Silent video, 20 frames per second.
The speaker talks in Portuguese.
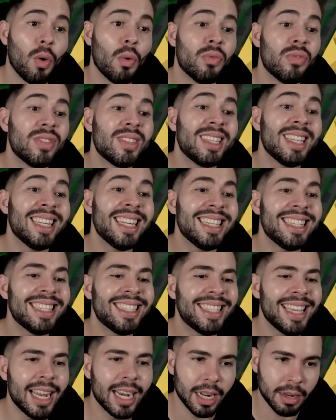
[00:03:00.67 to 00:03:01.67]
é oficina de
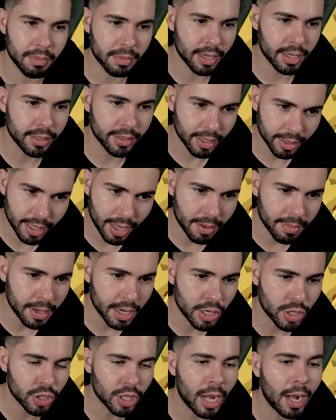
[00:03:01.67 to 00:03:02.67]
cerâmica,
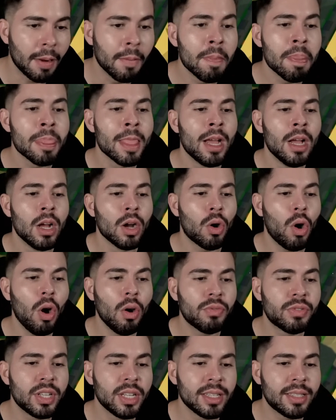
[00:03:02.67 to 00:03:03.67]
exatamente, tá? Com
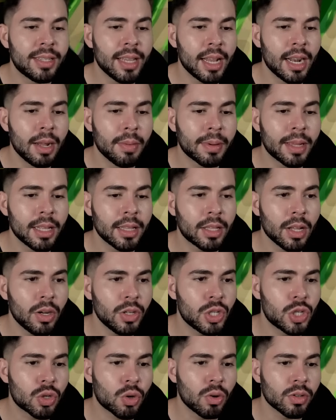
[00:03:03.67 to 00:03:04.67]
a oficina de cerâmica, então,
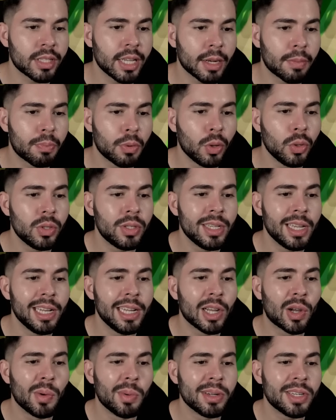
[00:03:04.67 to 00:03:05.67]
a gente consegue produzir
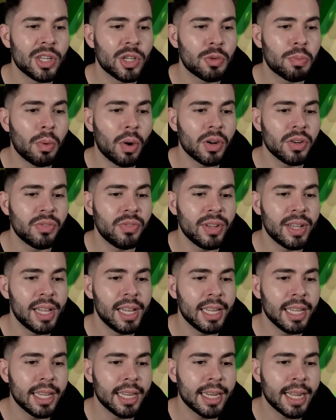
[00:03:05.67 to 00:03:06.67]
ali, como a gente pode ver
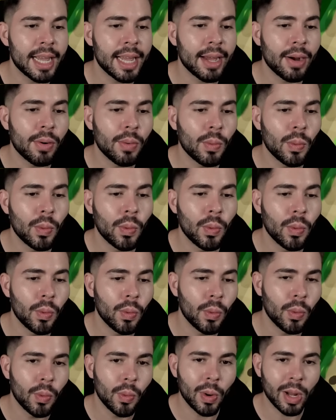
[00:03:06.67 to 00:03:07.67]
ali, né?
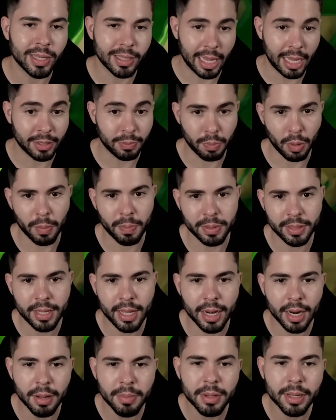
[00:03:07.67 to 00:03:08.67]
O, as, as próprias
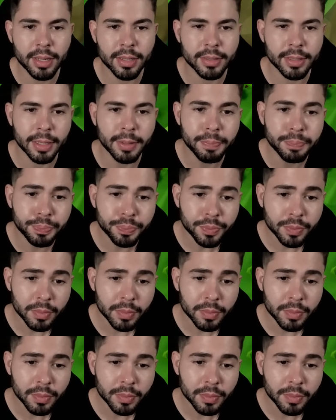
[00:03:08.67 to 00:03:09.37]
cerâmicas, né?